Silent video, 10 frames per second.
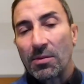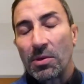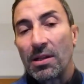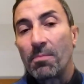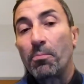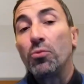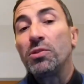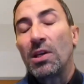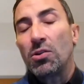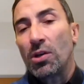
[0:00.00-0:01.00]
quindi il
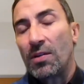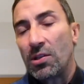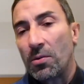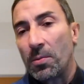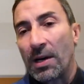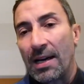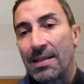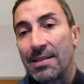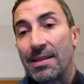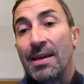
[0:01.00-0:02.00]
punteggio che vi dicevo
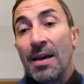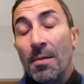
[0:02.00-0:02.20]
poc'anzi,